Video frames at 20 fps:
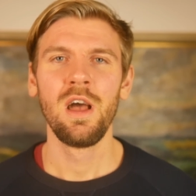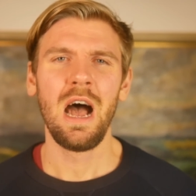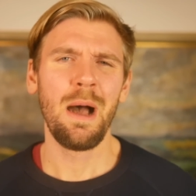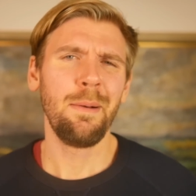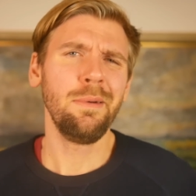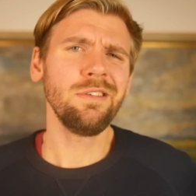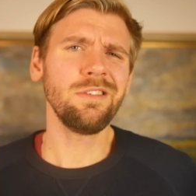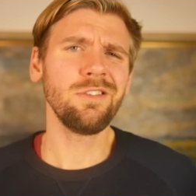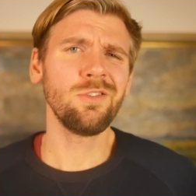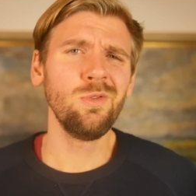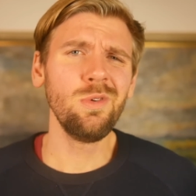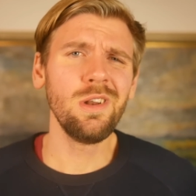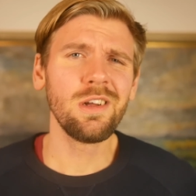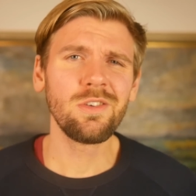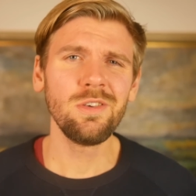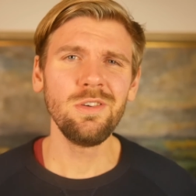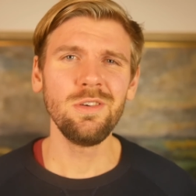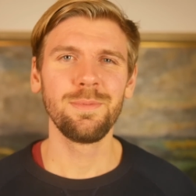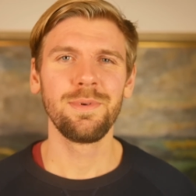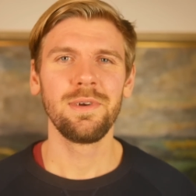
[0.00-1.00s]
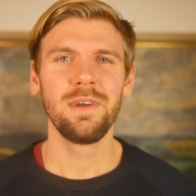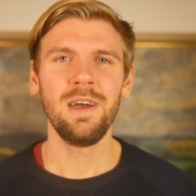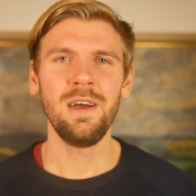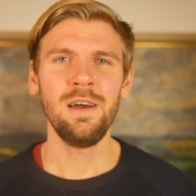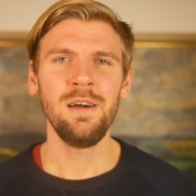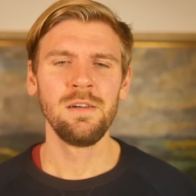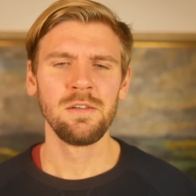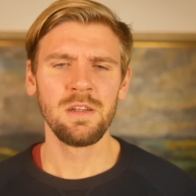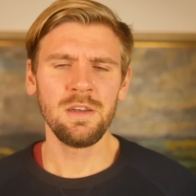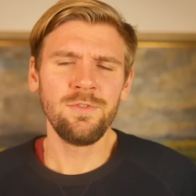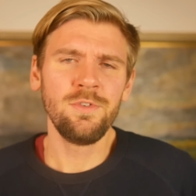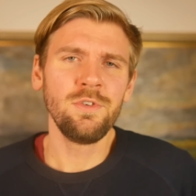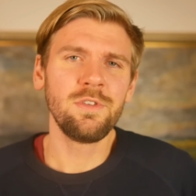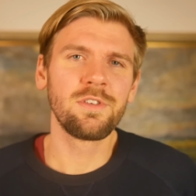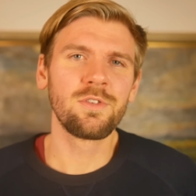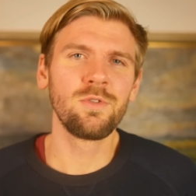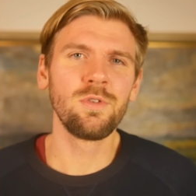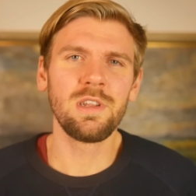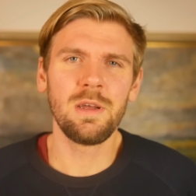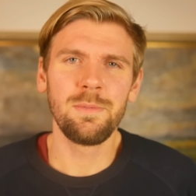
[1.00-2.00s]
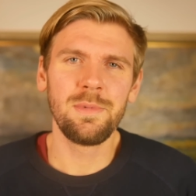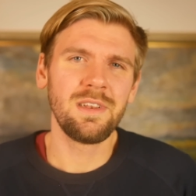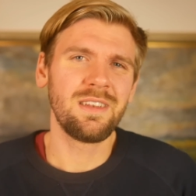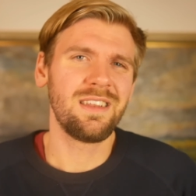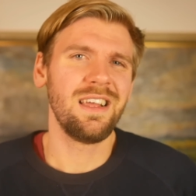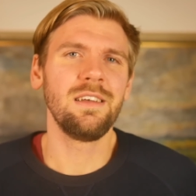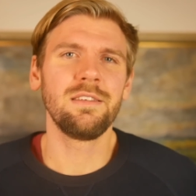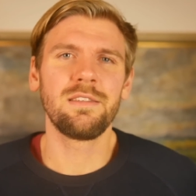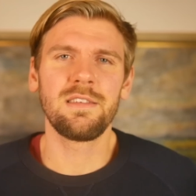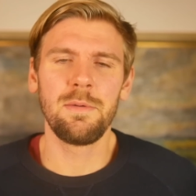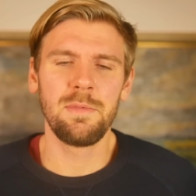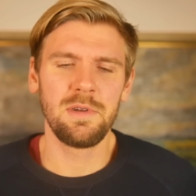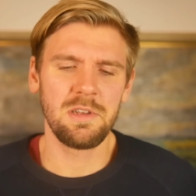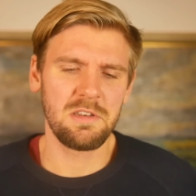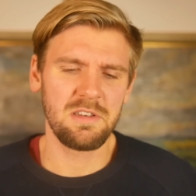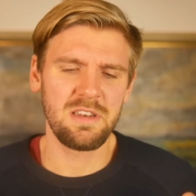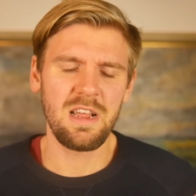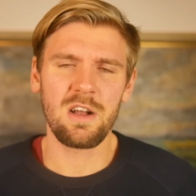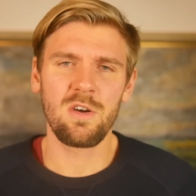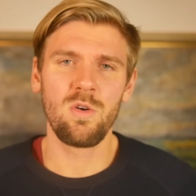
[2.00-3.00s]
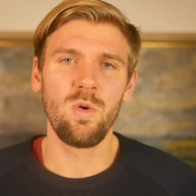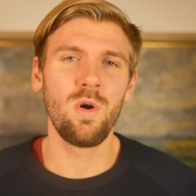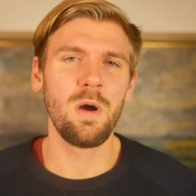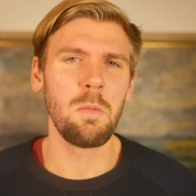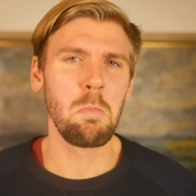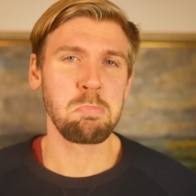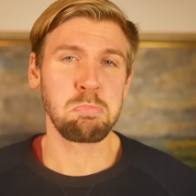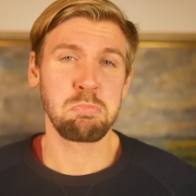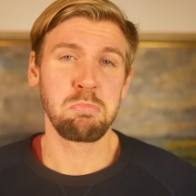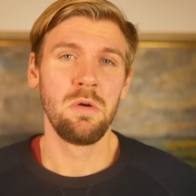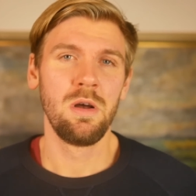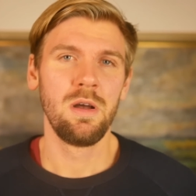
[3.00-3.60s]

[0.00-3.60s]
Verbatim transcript: aber er ist ein cooler Typ, ja, der fühlt sich gut damit, der ist damit d'accord,